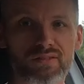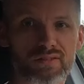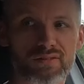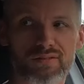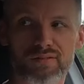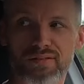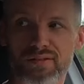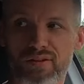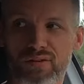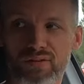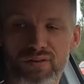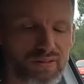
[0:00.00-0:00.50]
On
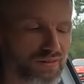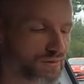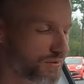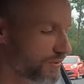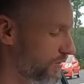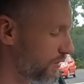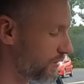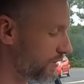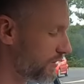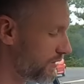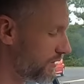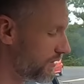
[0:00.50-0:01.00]
va voir ce
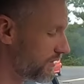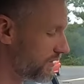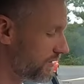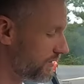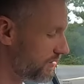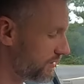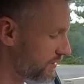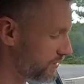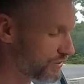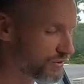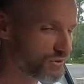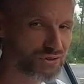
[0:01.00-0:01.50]
que
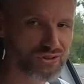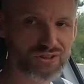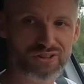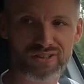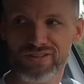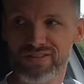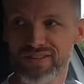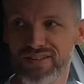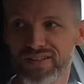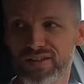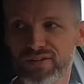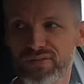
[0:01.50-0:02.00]
JC
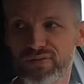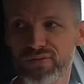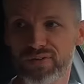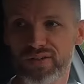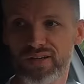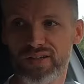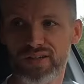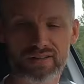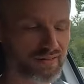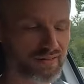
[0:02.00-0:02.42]
a fait avec sa